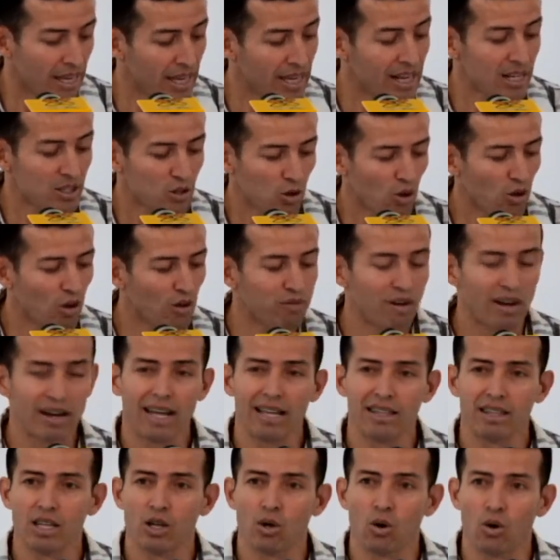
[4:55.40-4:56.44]
quienes son los
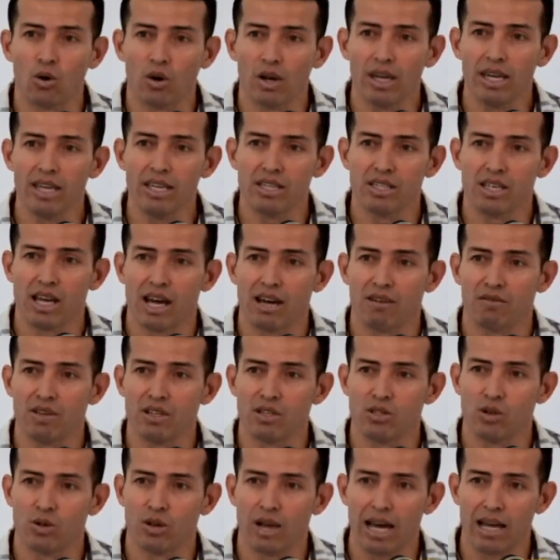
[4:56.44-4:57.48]
fanáticos, hinchas,
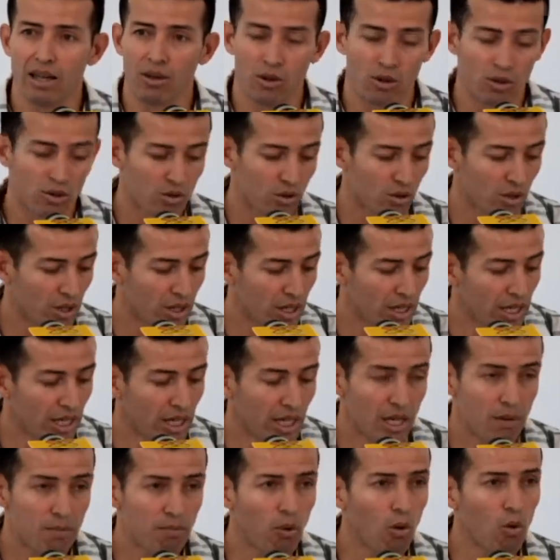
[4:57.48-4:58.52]
aficionados
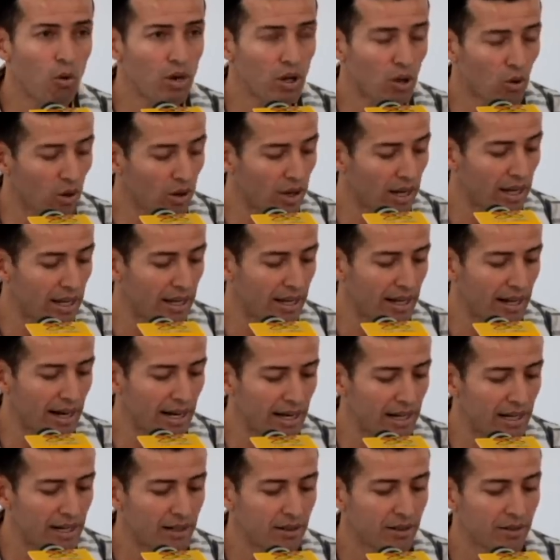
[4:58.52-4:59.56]
y público en
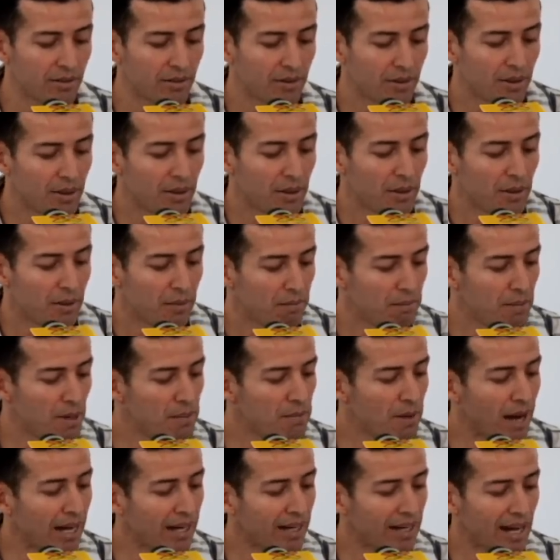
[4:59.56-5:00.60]
general,
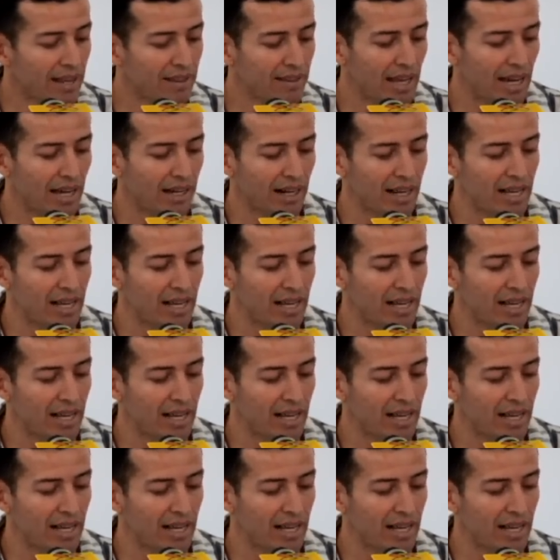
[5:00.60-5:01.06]
mis más grandes